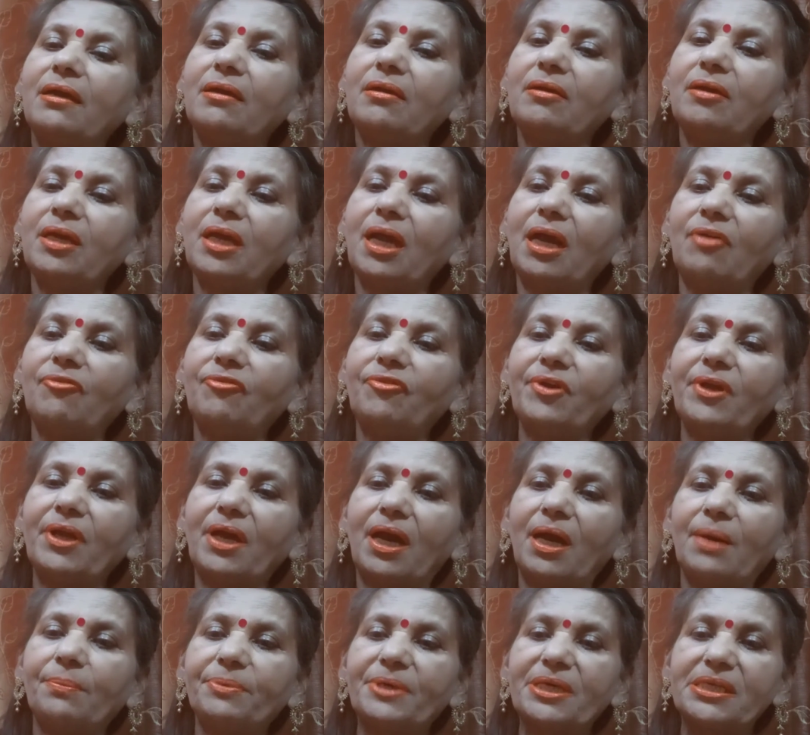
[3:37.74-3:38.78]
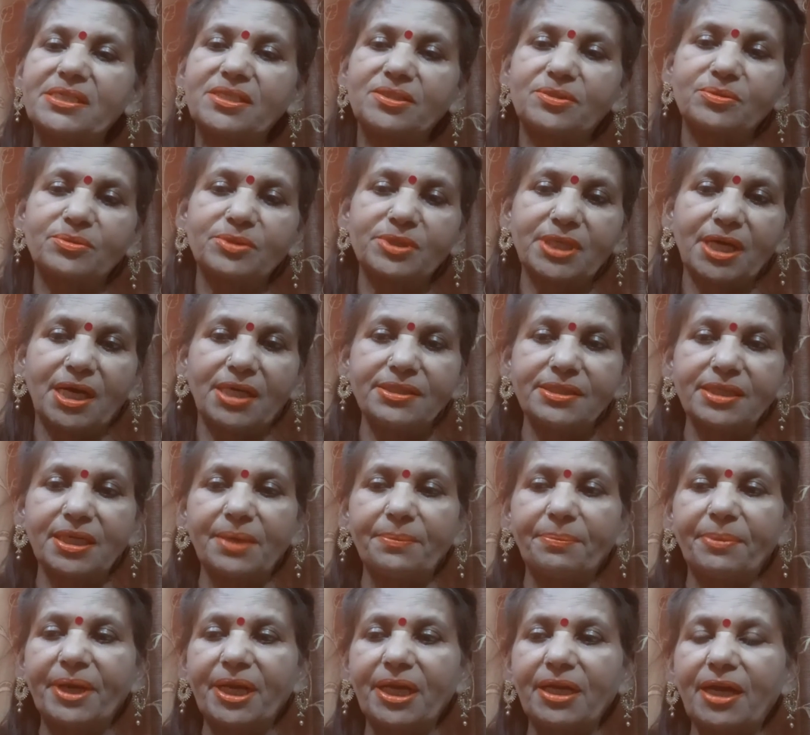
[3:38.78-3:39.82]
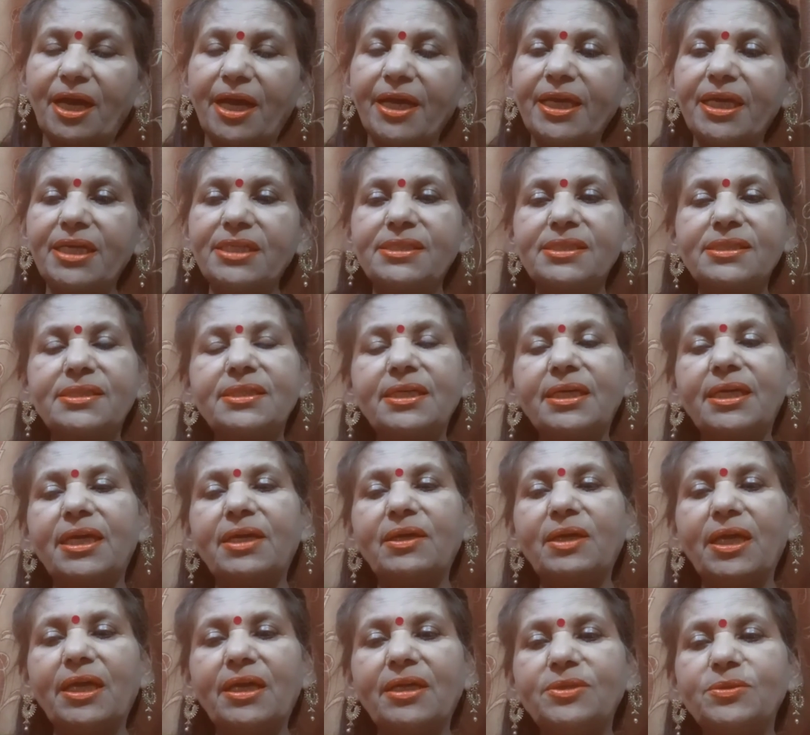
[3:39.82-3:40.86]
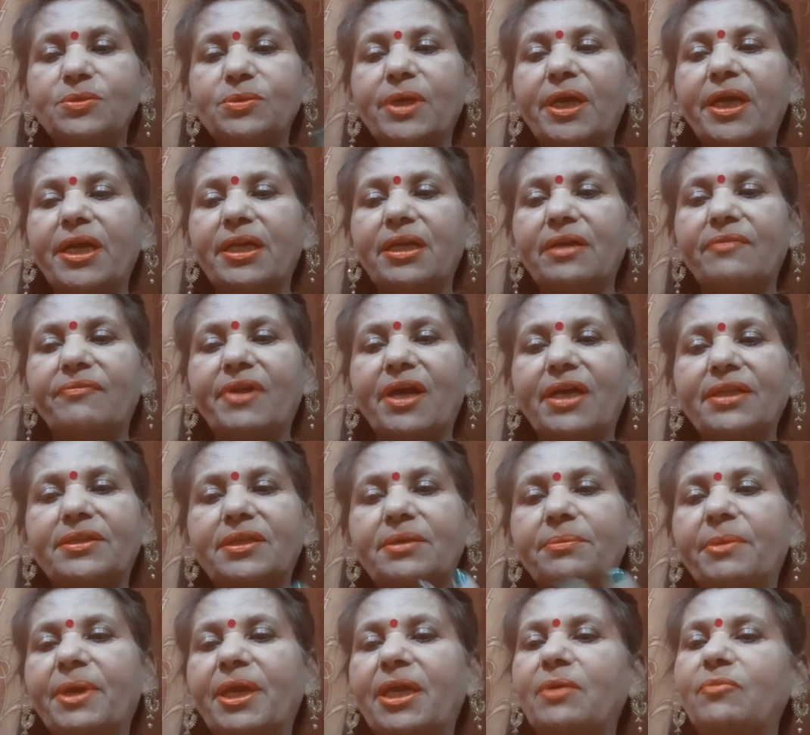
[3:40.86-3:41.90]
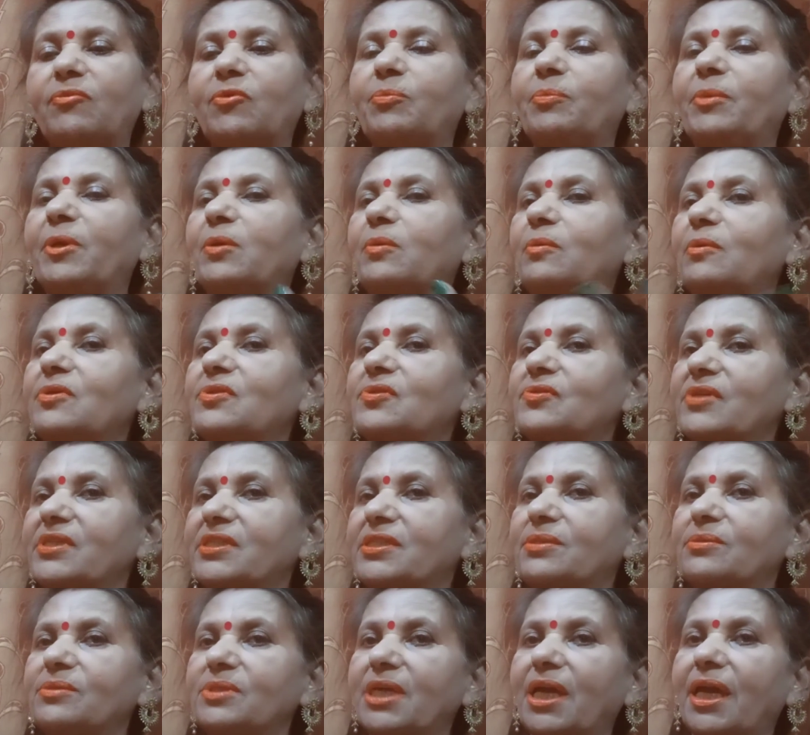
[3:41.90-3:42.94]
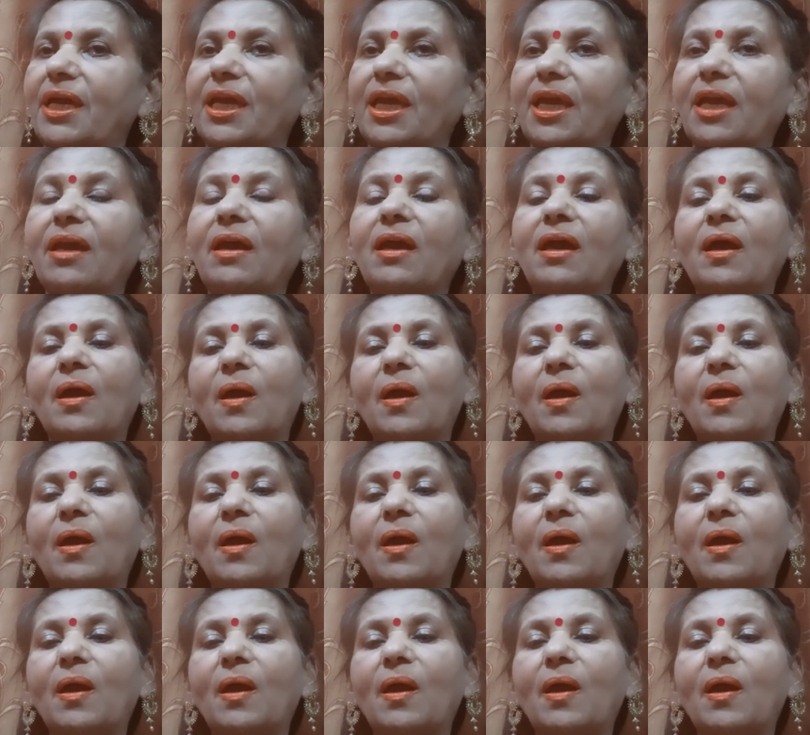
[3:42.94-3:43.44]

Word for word: या फिर आप किसी सुनसान जगह पर रखाइए जिससे कि ये जो है नवरात्र में ही वो बिल्कुल स्वस्थ हो जाएंगे